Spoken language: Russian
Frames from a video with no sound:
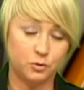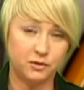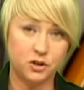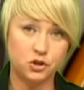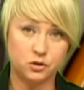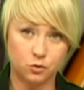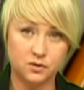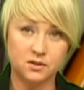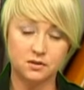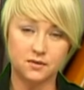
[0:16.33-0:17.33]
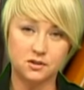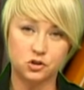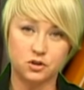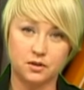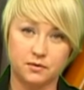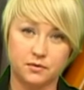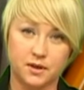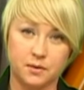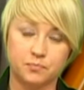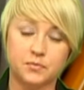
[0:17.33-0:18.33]
Добрый вечер. Новости 24 в
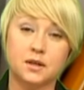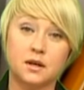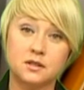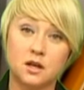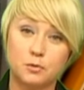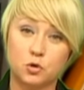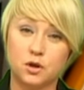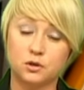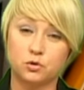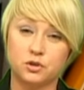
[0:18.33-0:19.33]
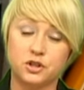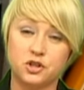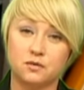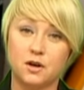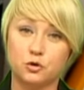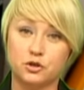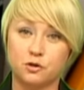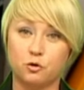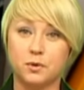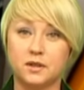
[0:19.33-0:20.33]
эфире. Городская прокуратура ищет
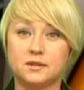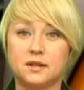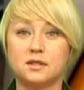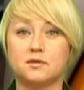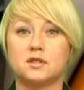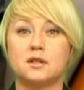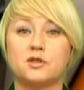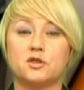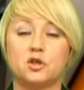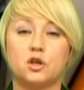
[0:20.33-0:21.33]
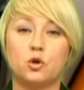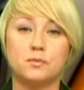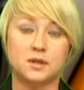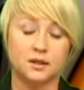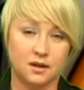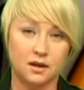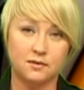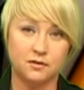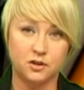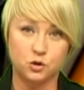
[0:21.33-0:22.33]
воронежского полицейского, ставшего героем
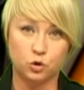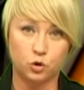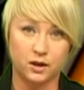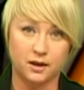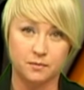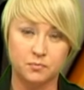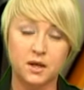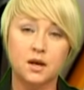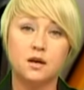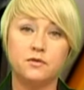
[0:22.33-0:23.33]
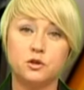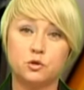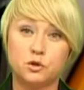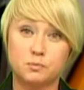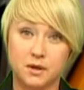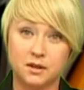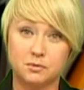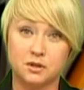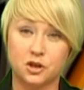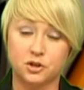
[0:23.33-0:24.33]
скандального видеоролика. Видео с
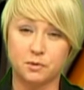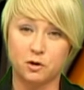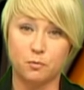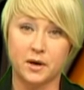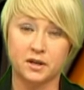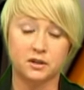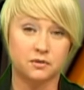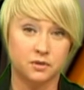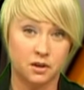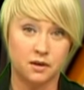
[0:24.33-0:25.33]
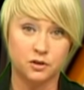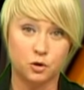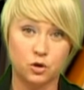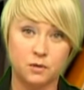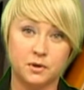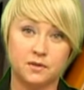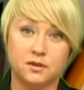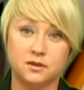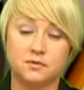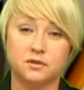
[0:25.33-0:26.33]
пьяным стражем правопорядка в главной роли
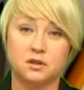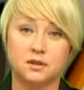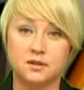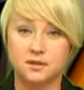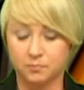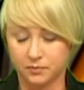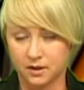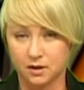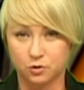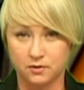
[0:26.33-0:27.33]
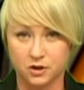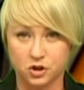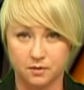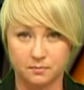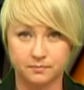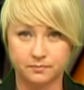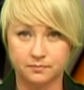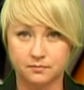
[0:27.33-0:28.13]
появилось в интернете накануне вечером.